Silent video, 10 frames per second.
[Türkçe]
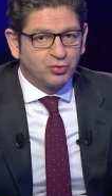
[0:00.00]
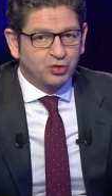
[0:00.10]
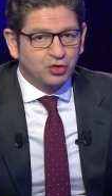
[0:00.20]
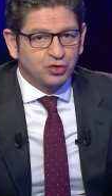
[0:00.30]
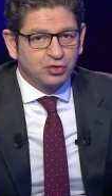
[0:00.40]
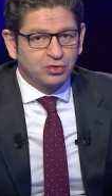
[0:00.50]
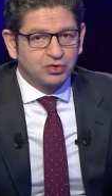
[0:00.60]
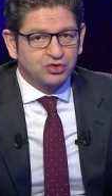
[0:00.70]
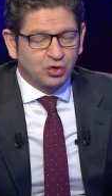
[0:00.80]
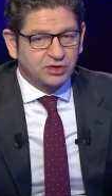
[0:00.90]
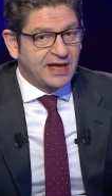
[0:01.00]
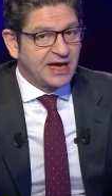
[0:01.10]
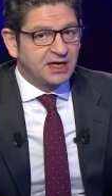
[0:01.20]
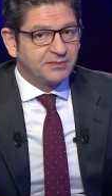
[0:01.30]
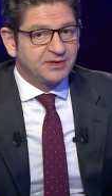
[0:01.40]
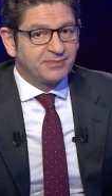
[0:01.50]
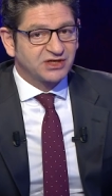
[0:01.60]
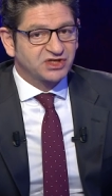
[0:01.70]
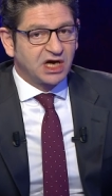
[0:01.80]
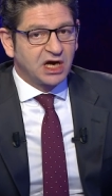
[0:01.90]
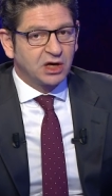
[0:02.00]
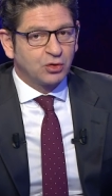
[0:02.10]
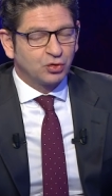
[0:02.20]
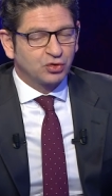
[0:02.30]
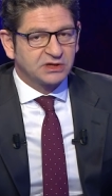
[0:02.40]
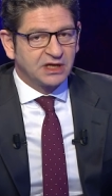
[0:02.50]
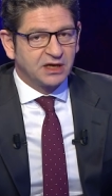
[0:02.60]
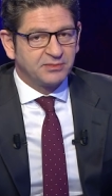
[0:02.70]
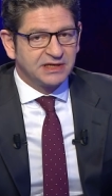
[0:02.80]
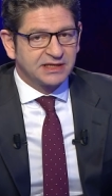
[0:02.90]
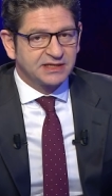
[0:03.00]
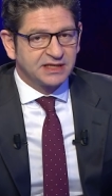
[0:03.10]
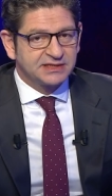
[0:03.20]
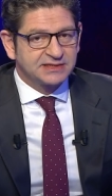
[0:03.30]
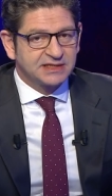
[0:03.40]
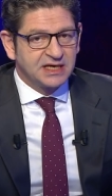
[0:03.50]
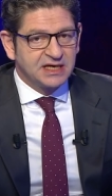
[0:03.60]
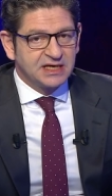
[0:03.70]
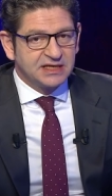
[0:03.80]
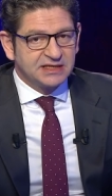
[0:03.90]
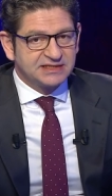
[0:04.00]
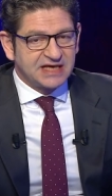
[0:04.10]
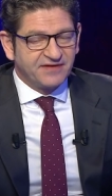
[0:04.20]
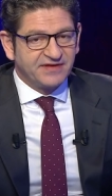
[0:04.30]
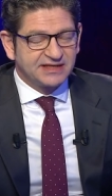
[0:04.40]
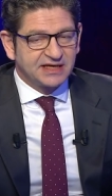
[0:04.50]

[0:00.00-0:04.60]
bugün çok değerli bir başka konukla birlikteyiz. Servet